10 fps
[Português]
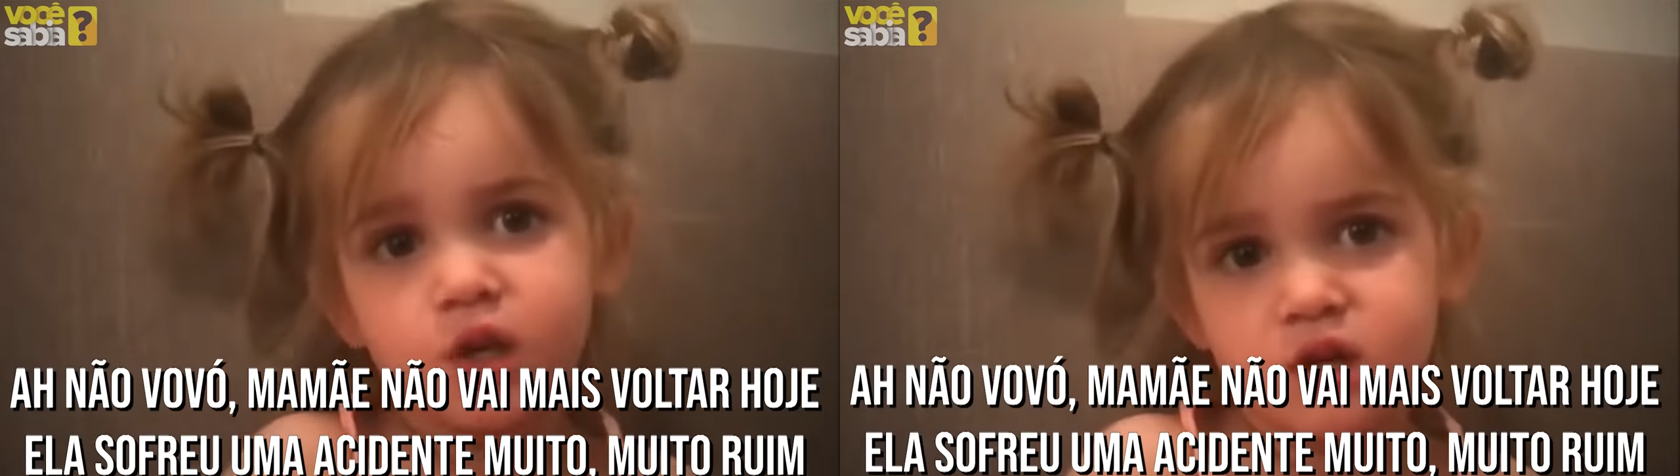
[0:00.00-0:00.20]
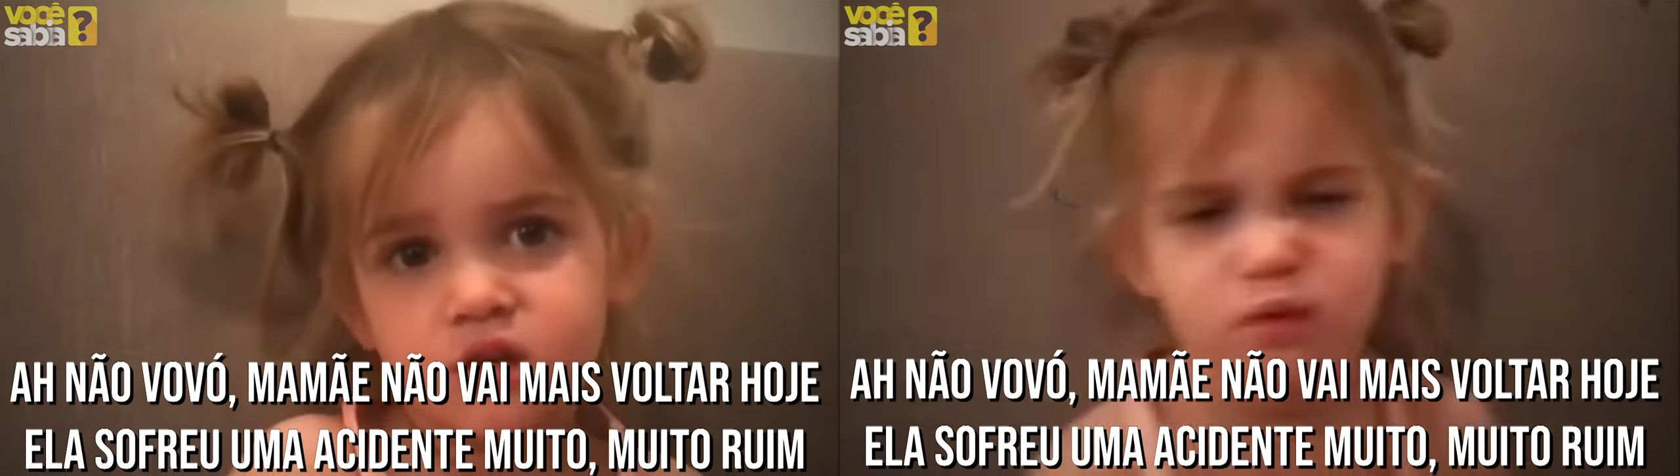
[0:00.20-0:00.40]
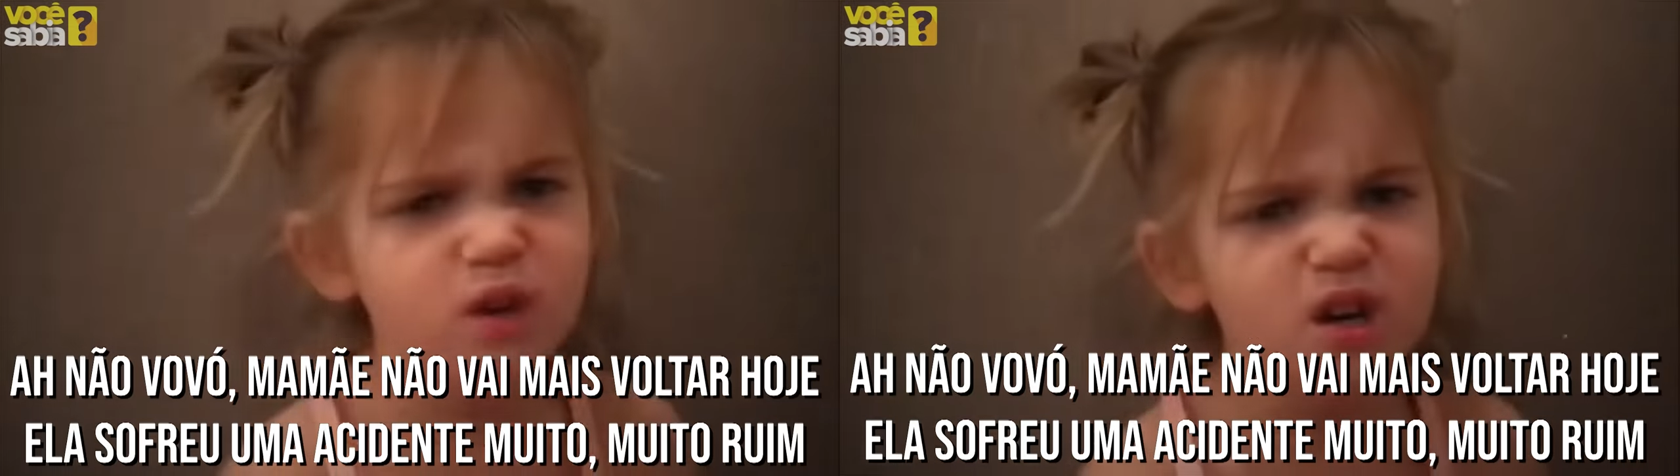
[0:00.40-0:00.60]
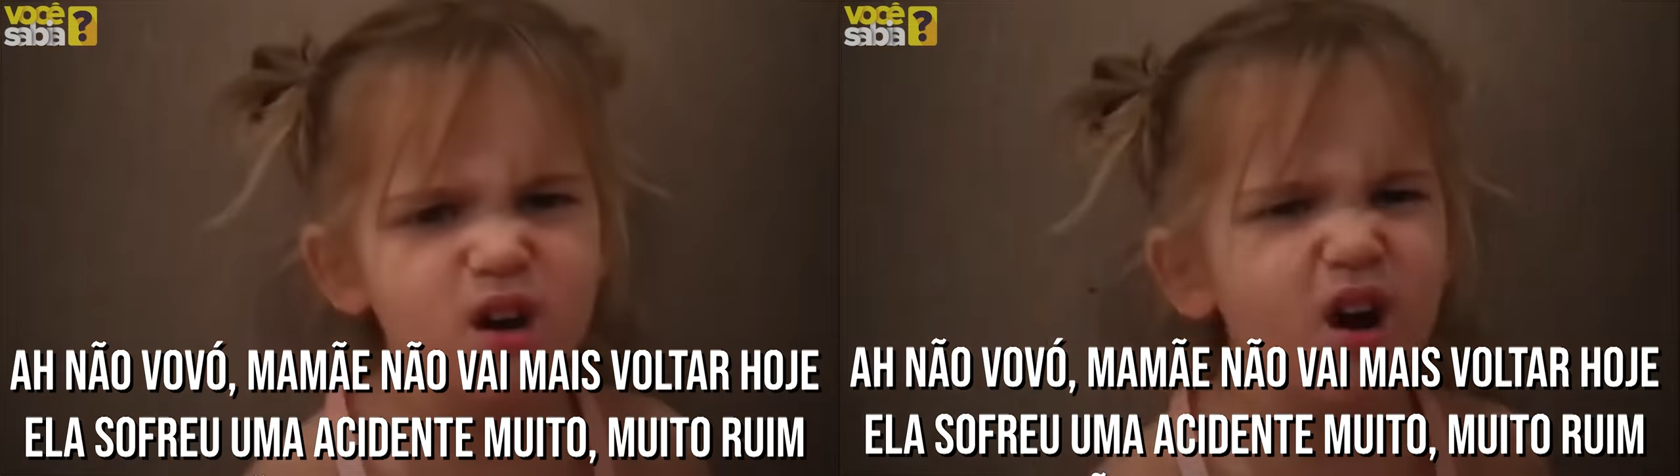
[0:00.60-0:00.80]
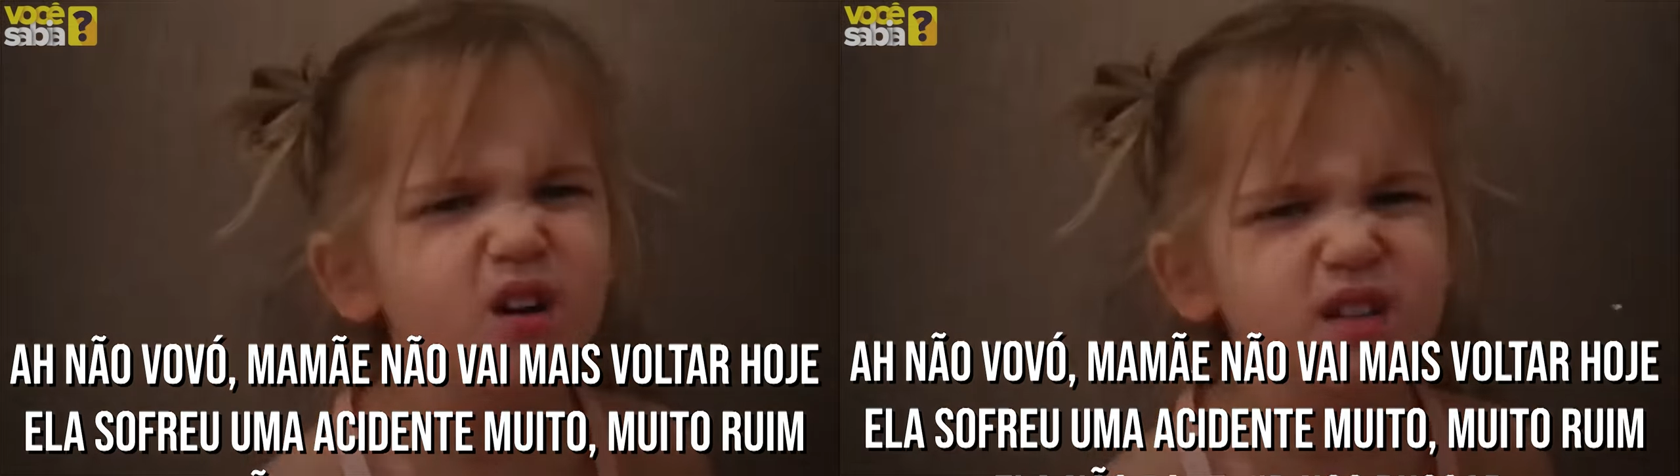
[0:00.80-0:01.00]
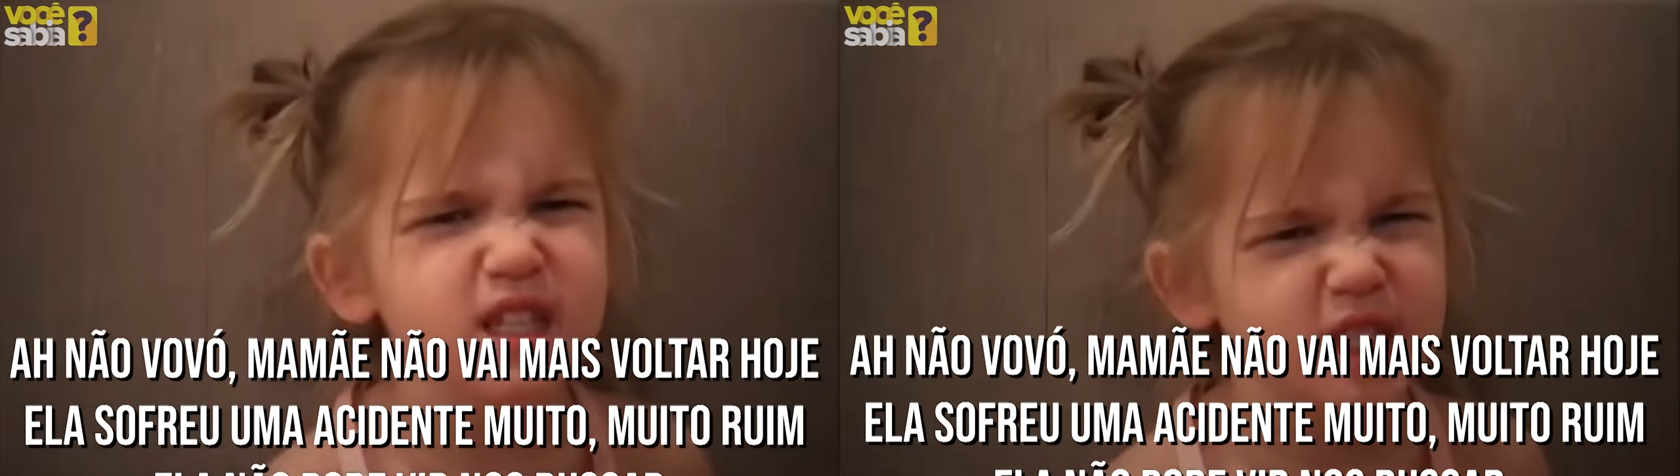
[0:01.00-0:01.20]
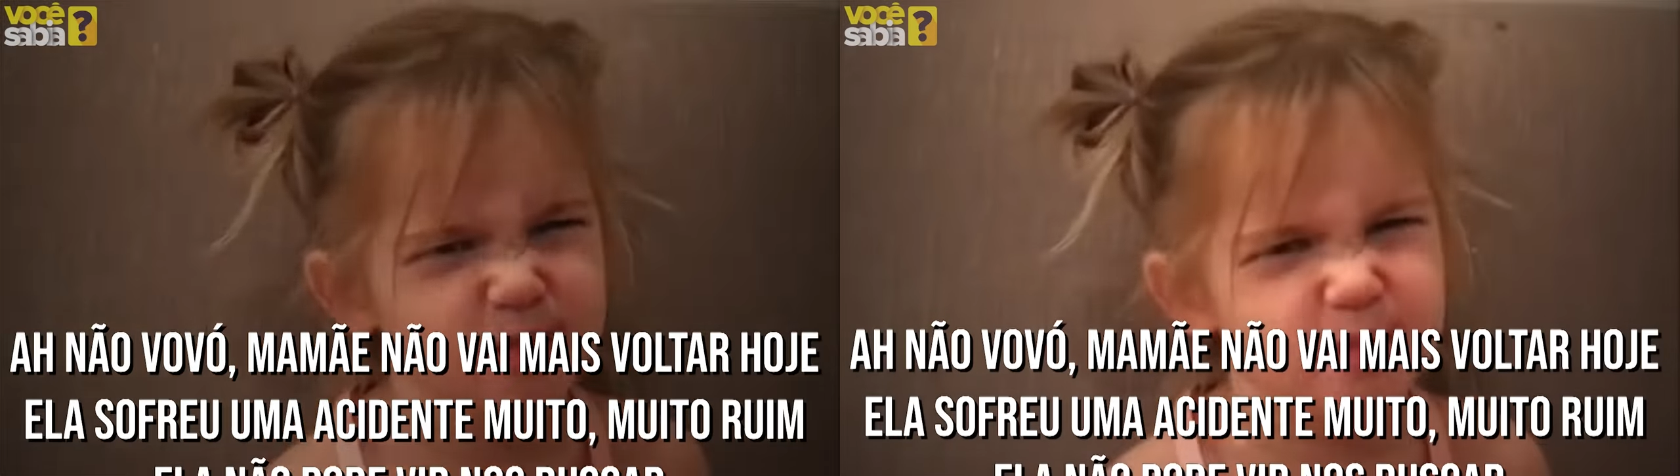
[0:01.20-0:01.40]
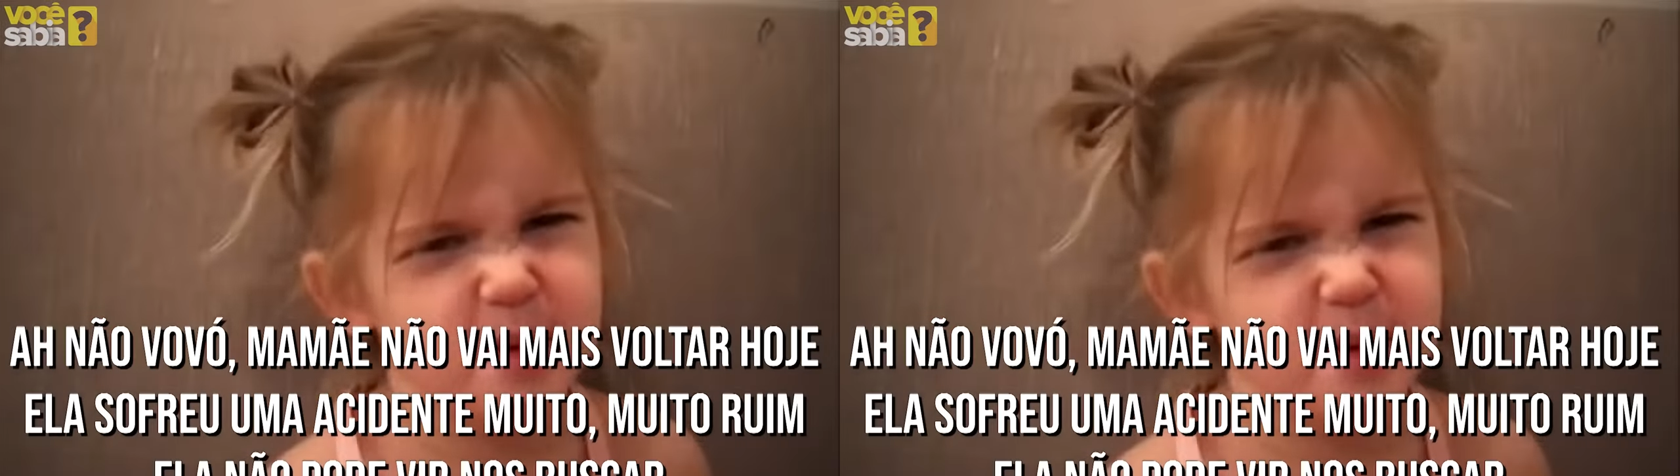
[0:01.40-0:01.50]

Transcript: hoje. Ela sofreu um acidente